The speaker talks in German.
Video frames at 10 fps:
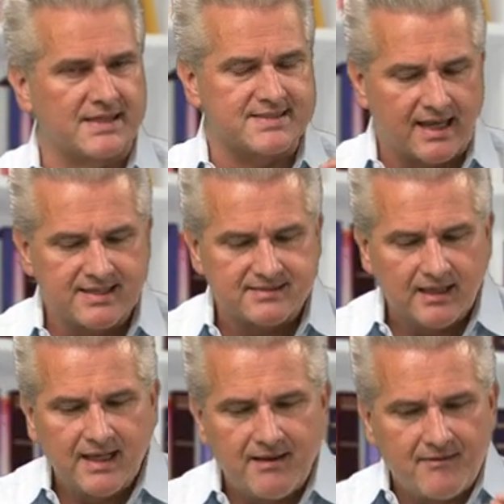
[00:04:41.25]
Das heißt,
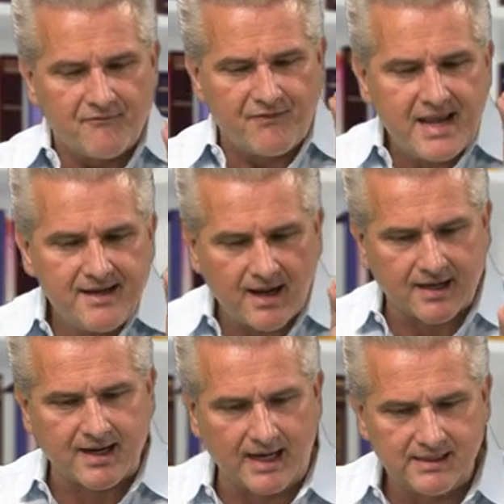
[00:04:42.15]
Weniger
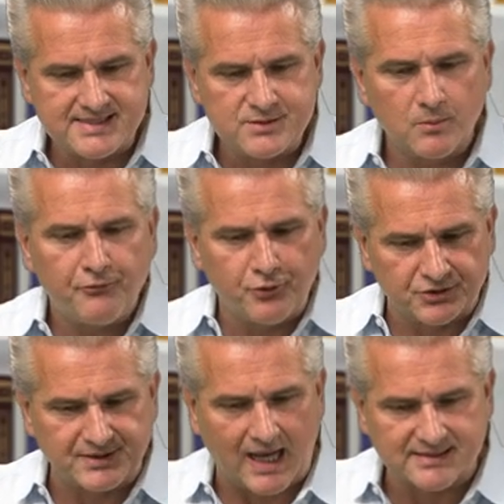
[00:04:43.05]
Kalzium
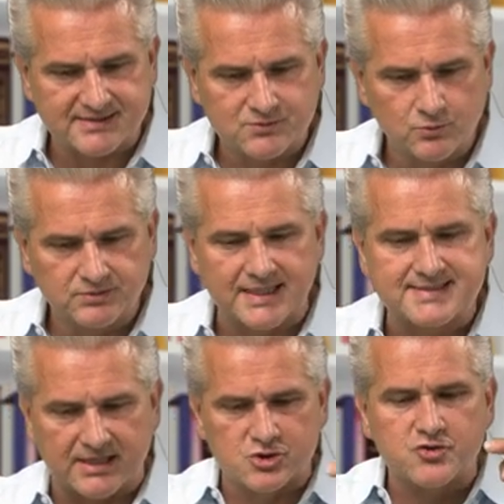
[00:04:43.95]
führt dazu, dass
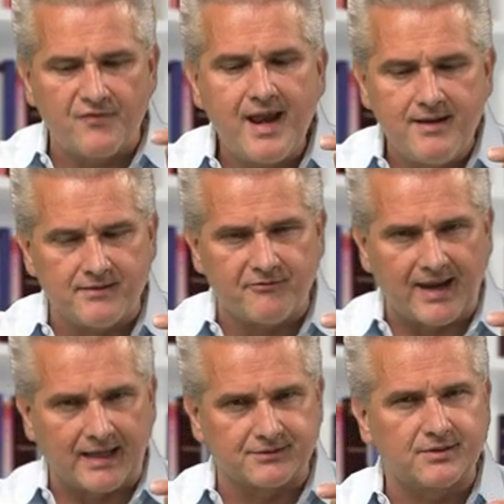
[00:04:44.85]
der
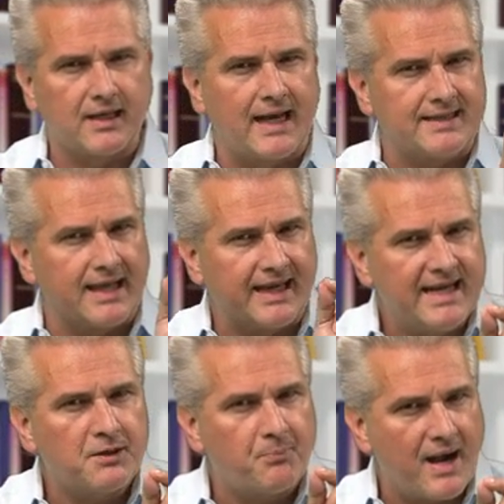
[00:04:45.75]
Schwellenwert an
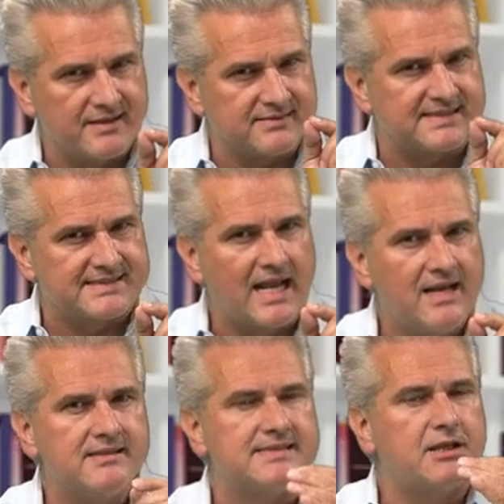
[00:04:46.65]
erregbaren
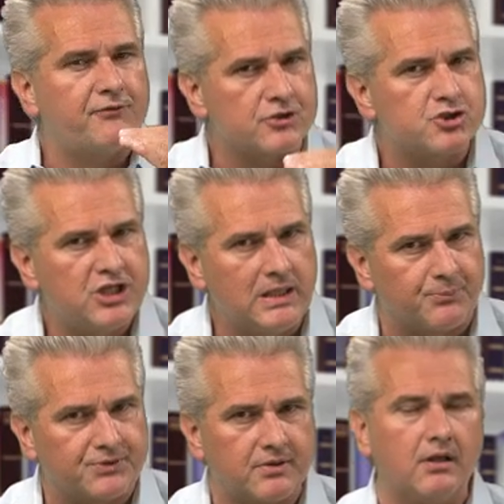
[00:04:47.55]
Zellen sich
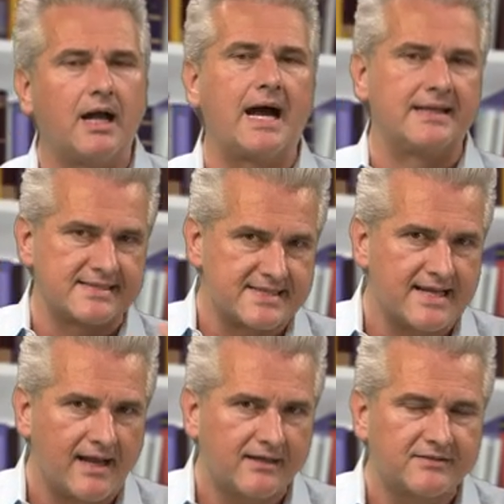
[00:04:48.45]
verschiebt. Anders
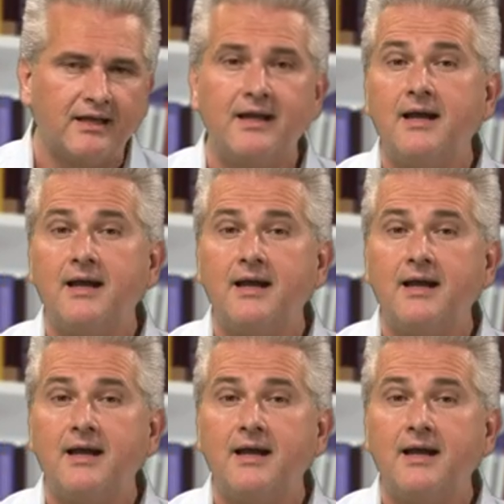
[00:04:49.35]
gesagt,